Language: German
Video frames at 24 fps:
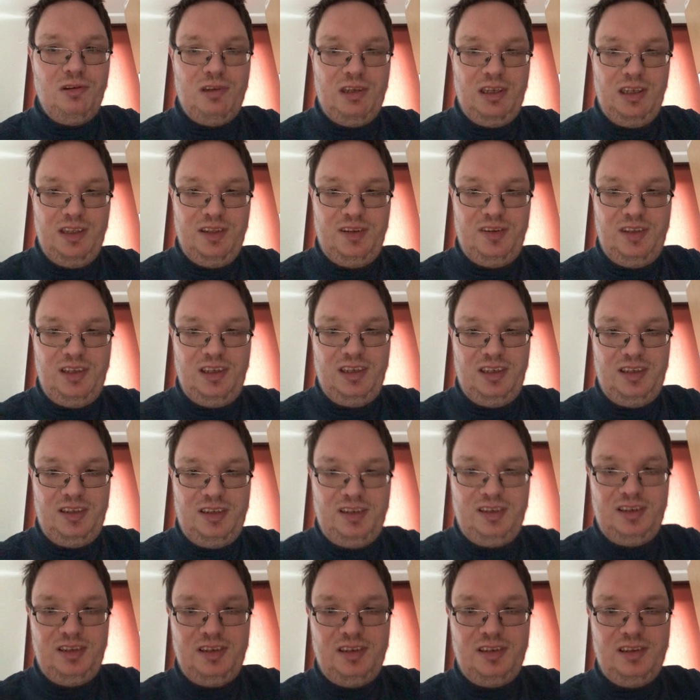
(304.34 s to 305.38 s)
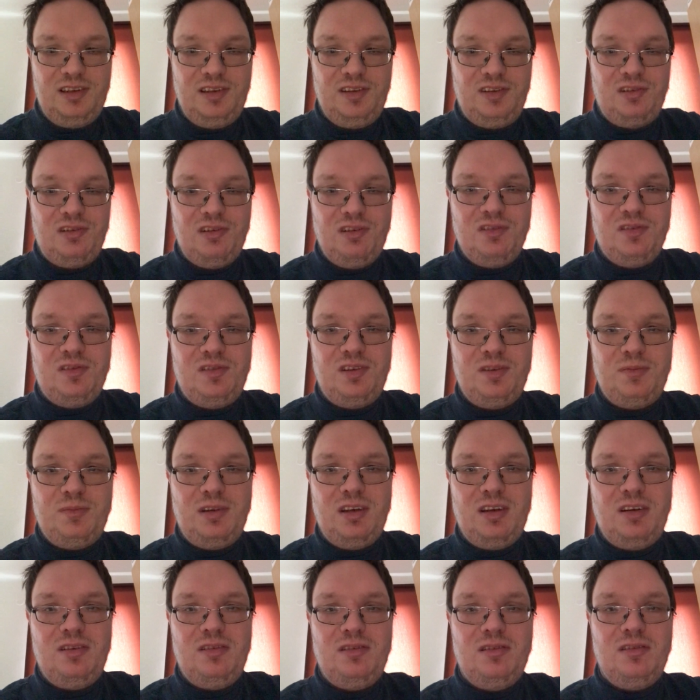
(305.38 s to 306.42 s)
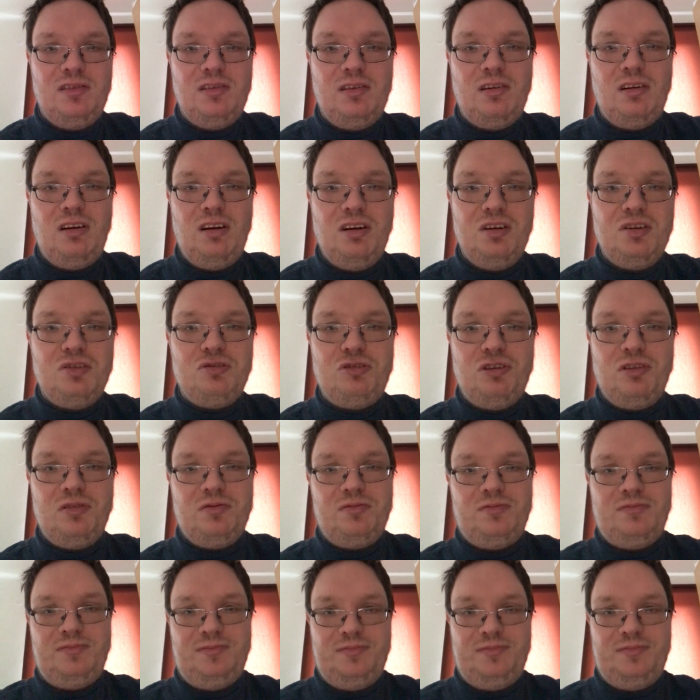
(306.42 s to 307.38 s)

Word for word: könnt ihr euch das Ganze mal anschauen.